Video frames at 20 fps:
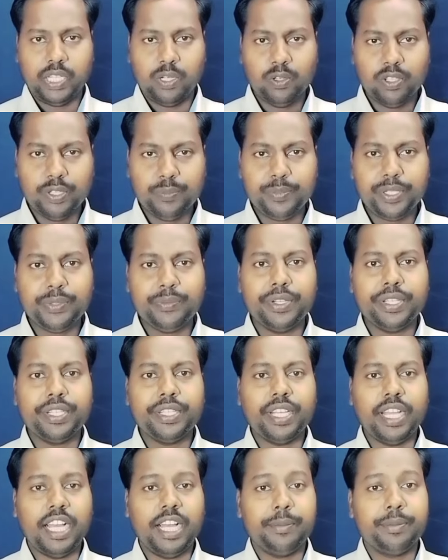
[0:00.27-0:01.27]
हेलो एवरीवन
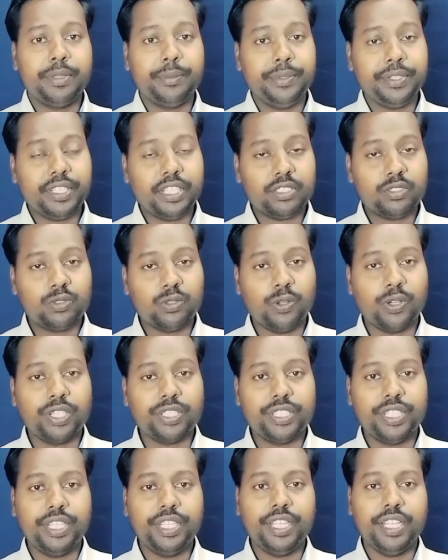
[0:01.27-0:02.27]
आप सभी का
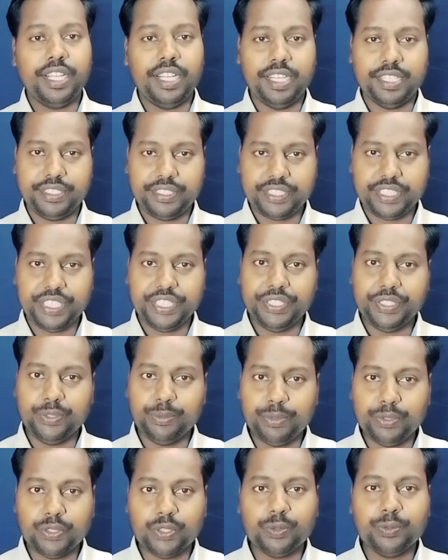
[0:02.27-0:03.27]
स्वागत है आज के न्यू
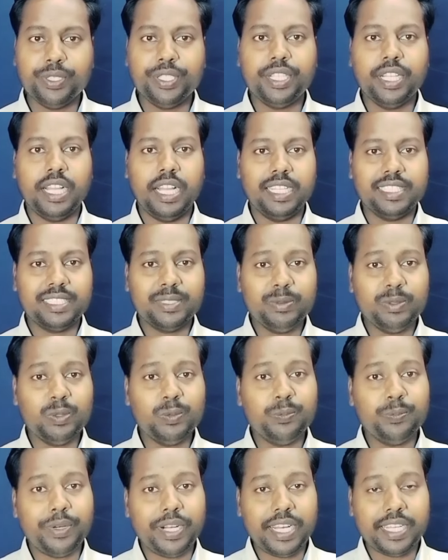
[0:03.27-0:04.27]
वीडियो में आज की वीडियो
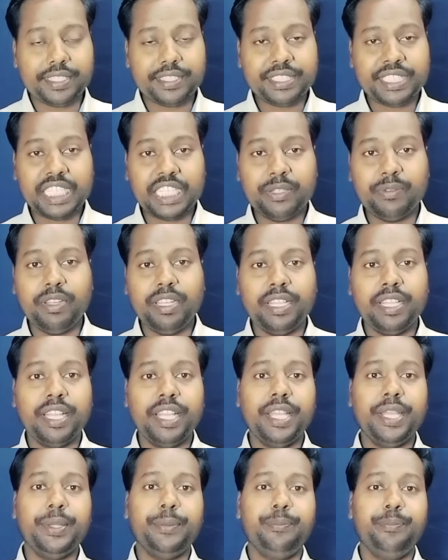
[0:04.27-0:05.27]
में बात करने वाले
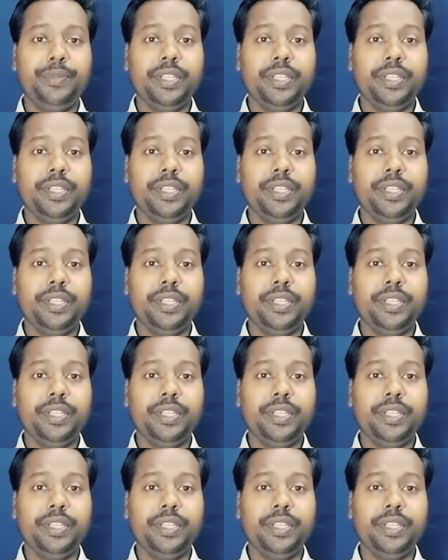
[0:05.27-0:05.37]
हैं